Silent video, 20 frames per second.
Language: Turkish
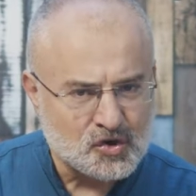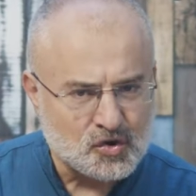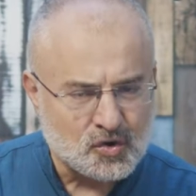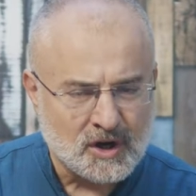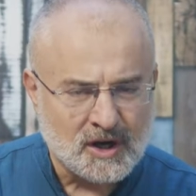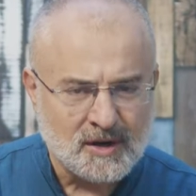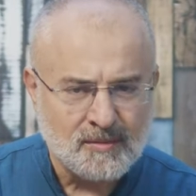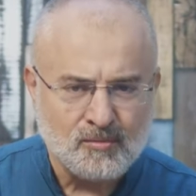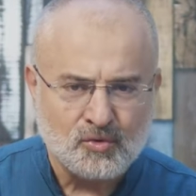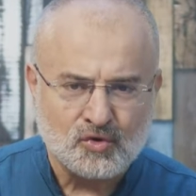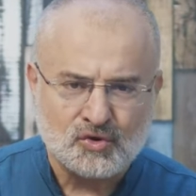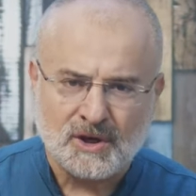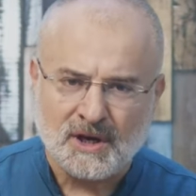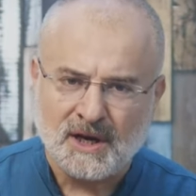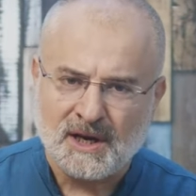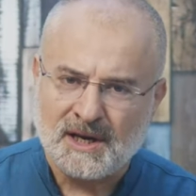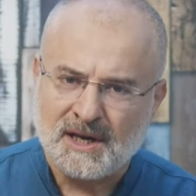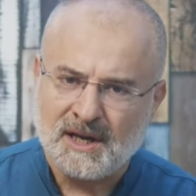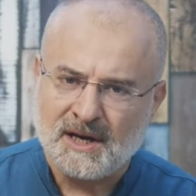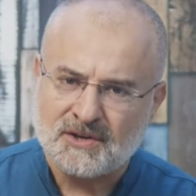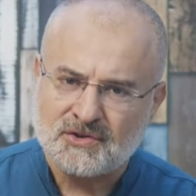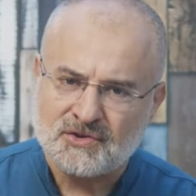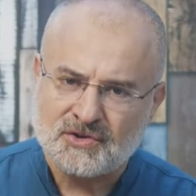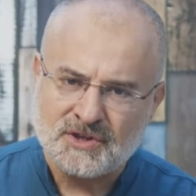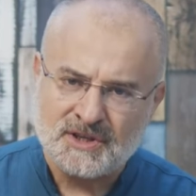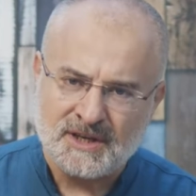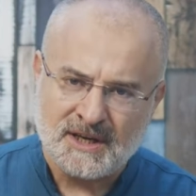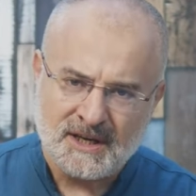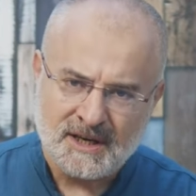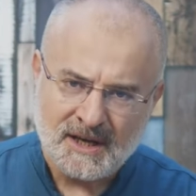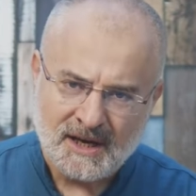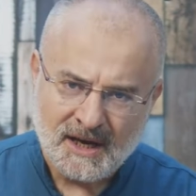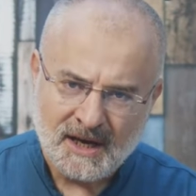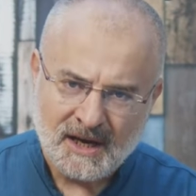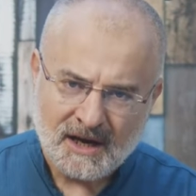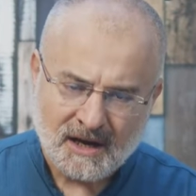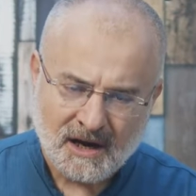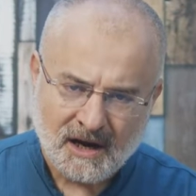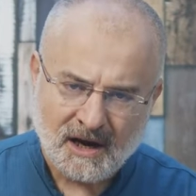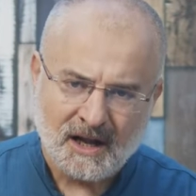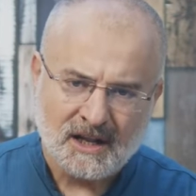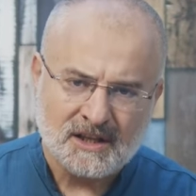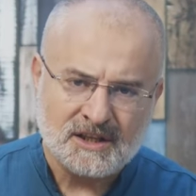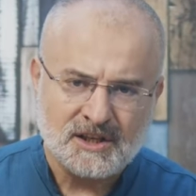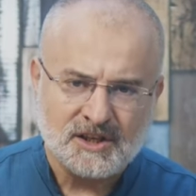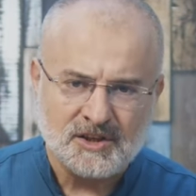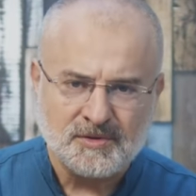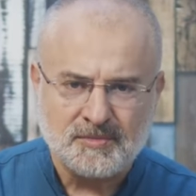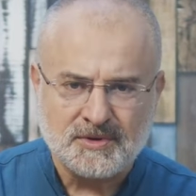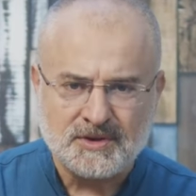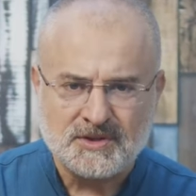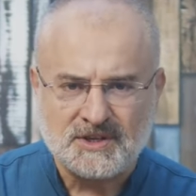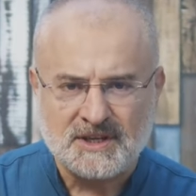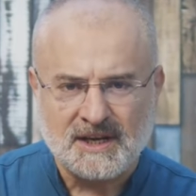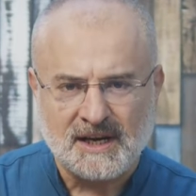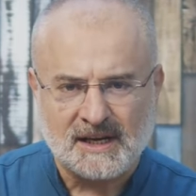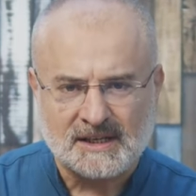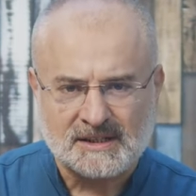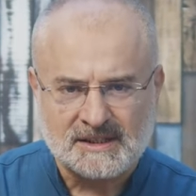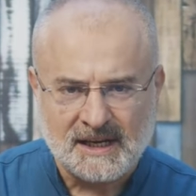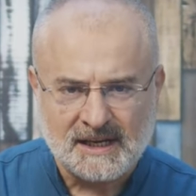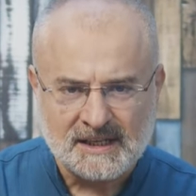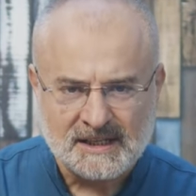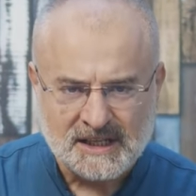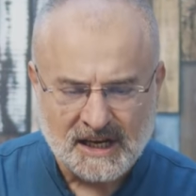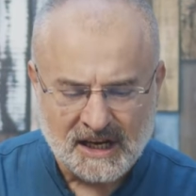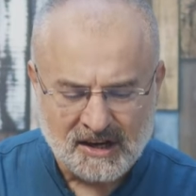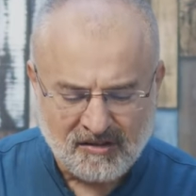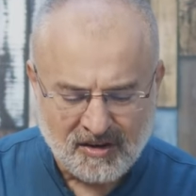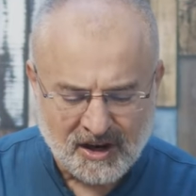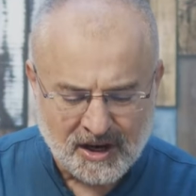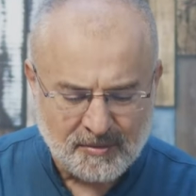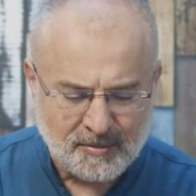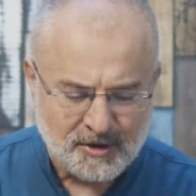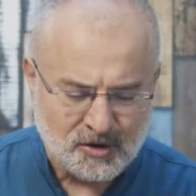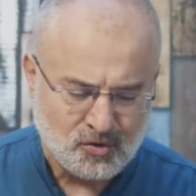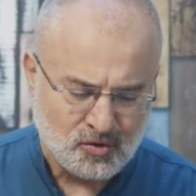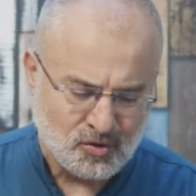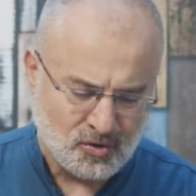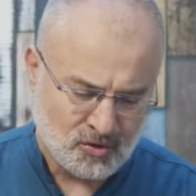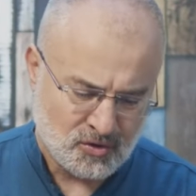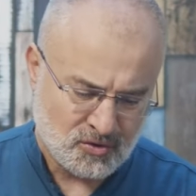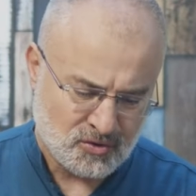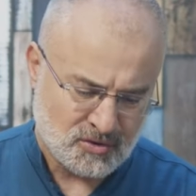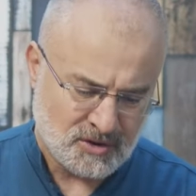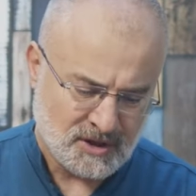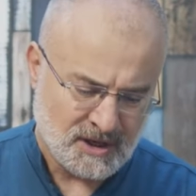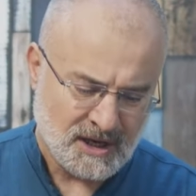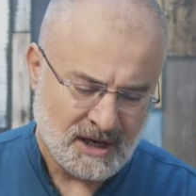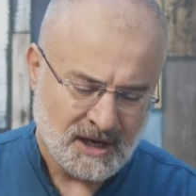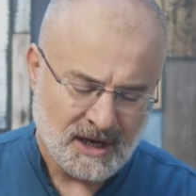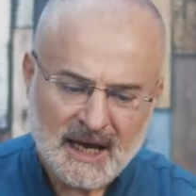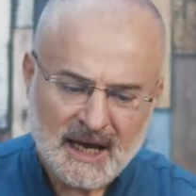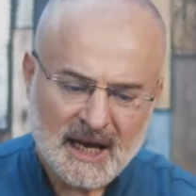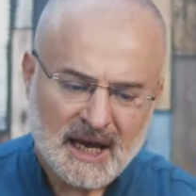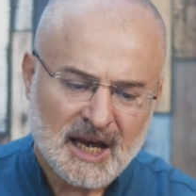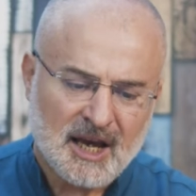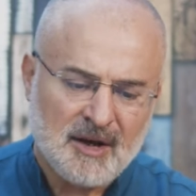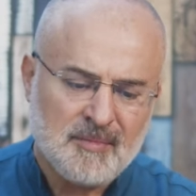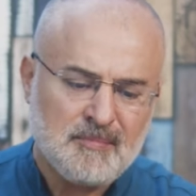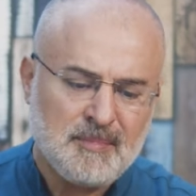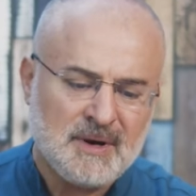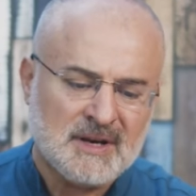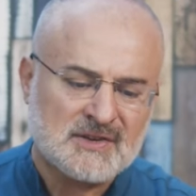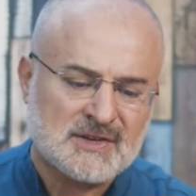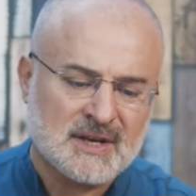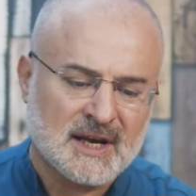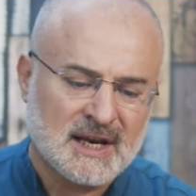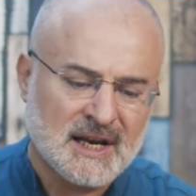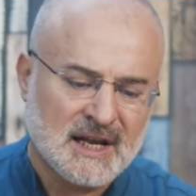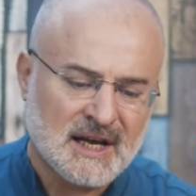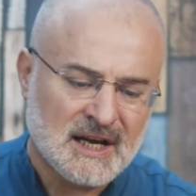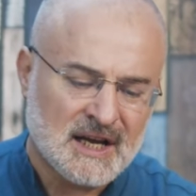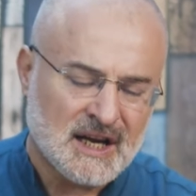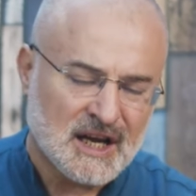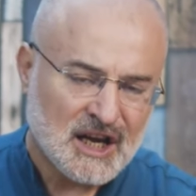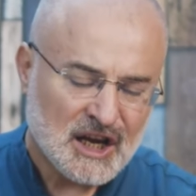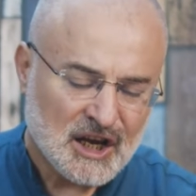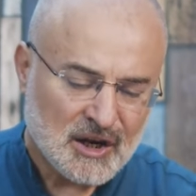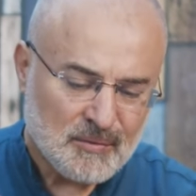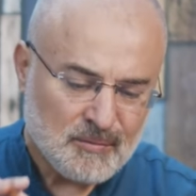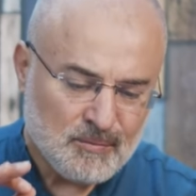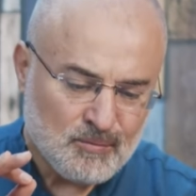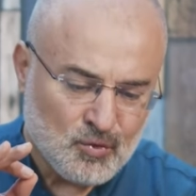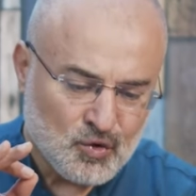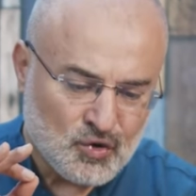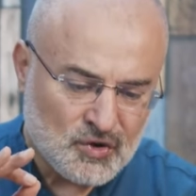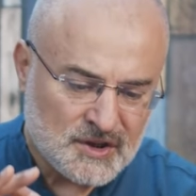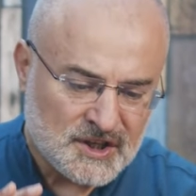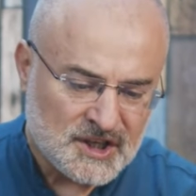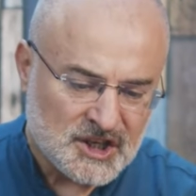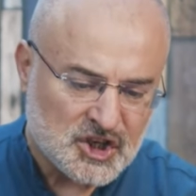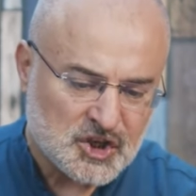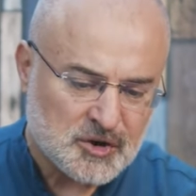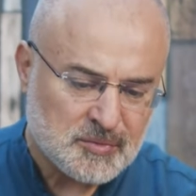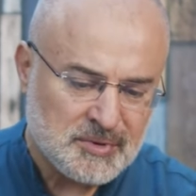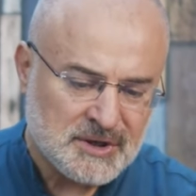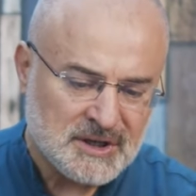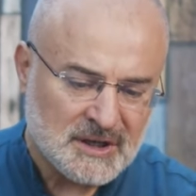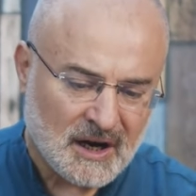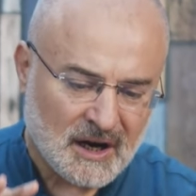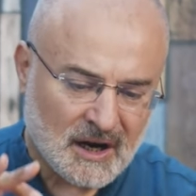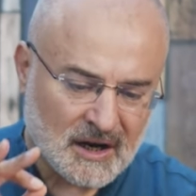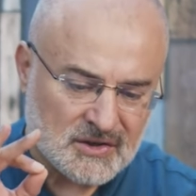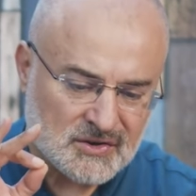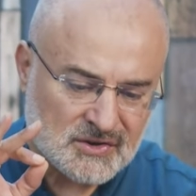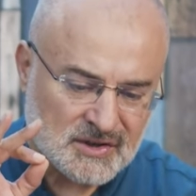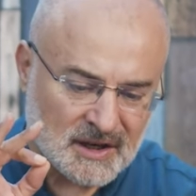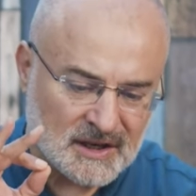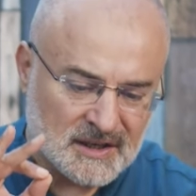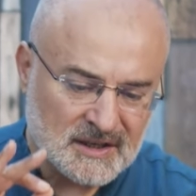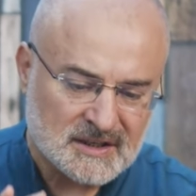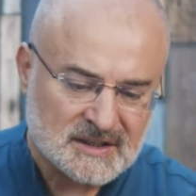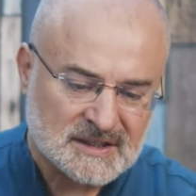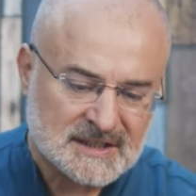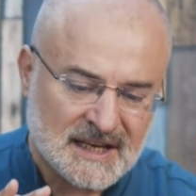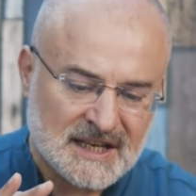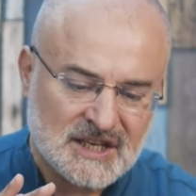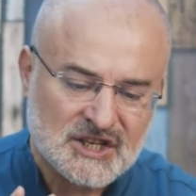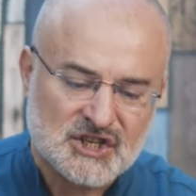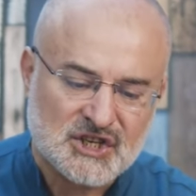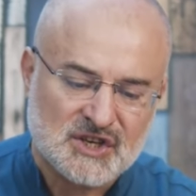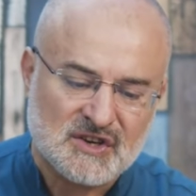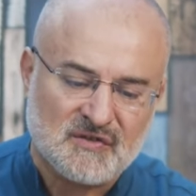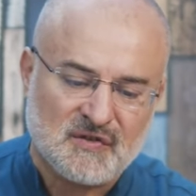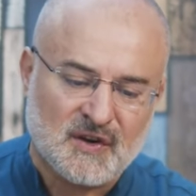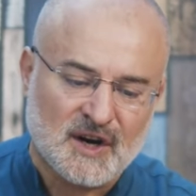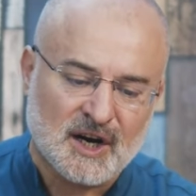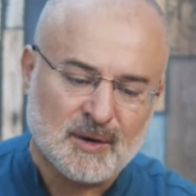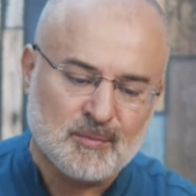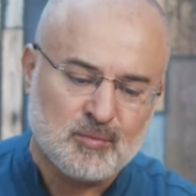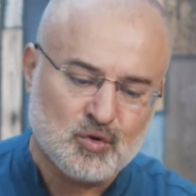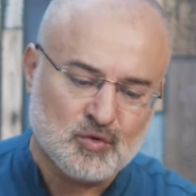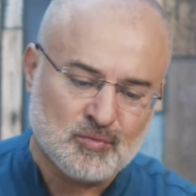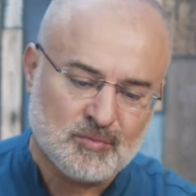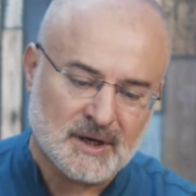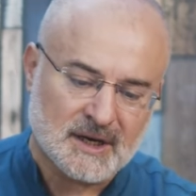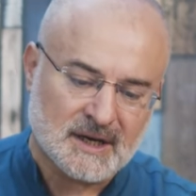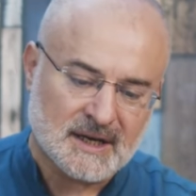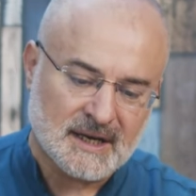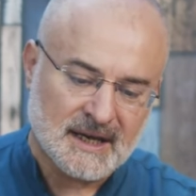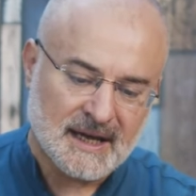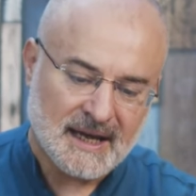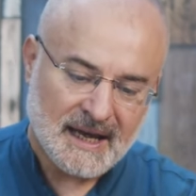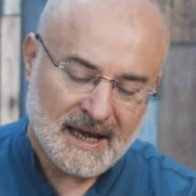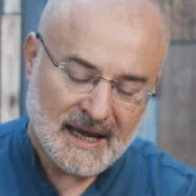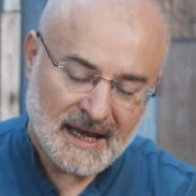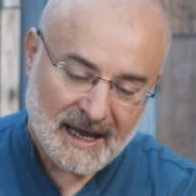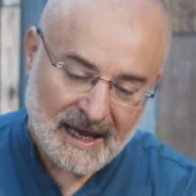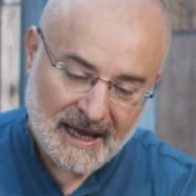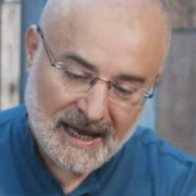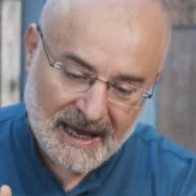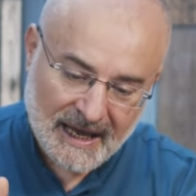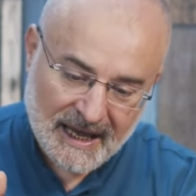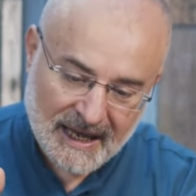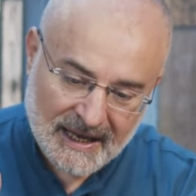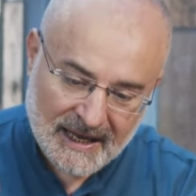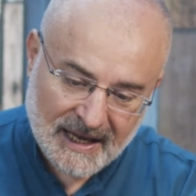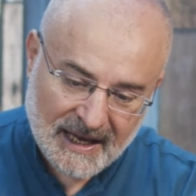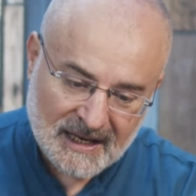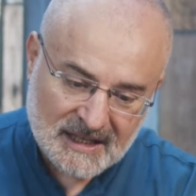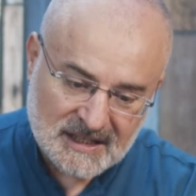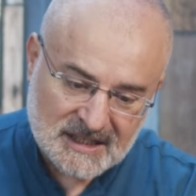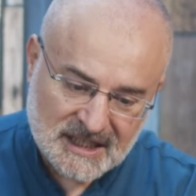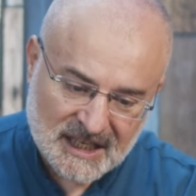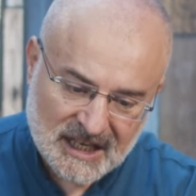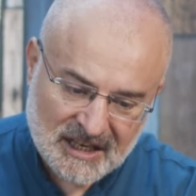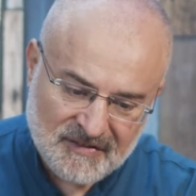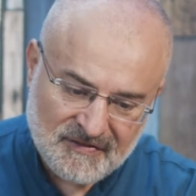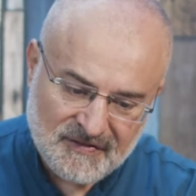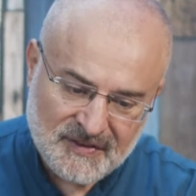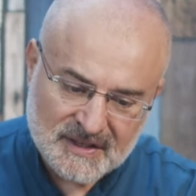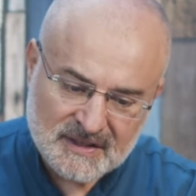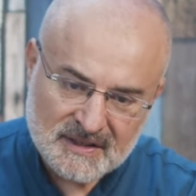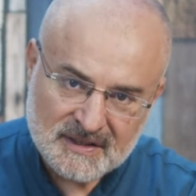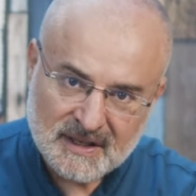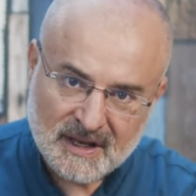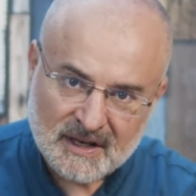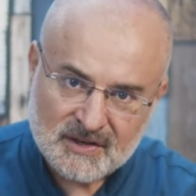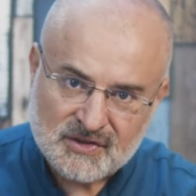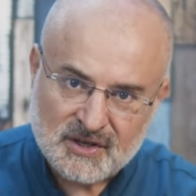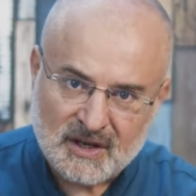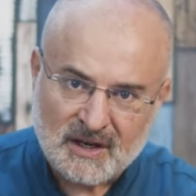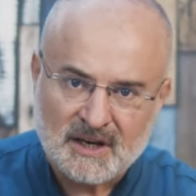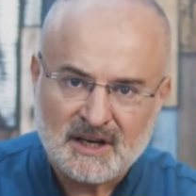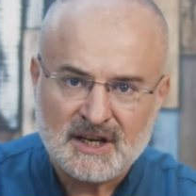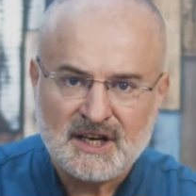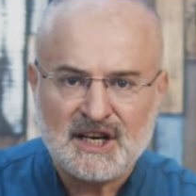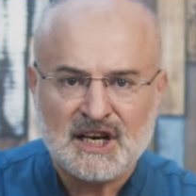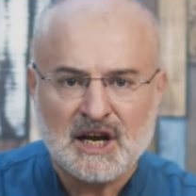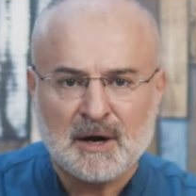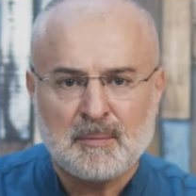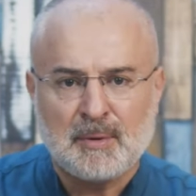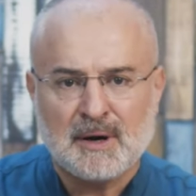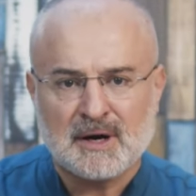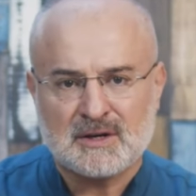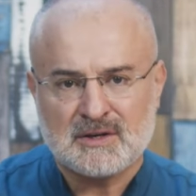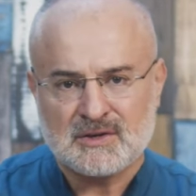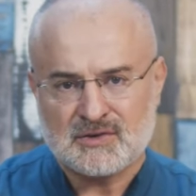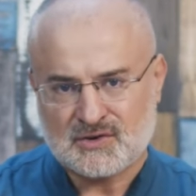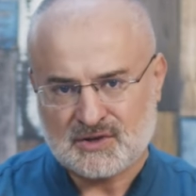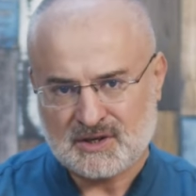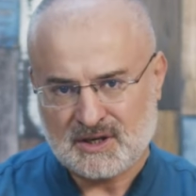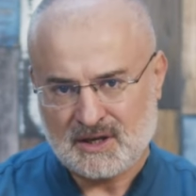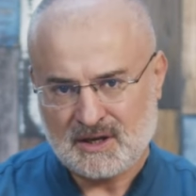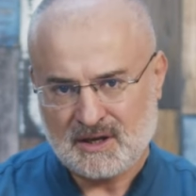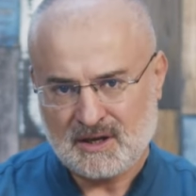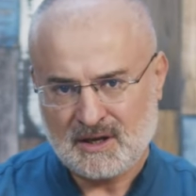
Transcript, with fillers: şu an mütalasına kaldığımız yerden devam ediyoruz. Hem mesela müthiş bir hastalıktan şifa bulmak eğer tevhid nazarıyla bakılsa.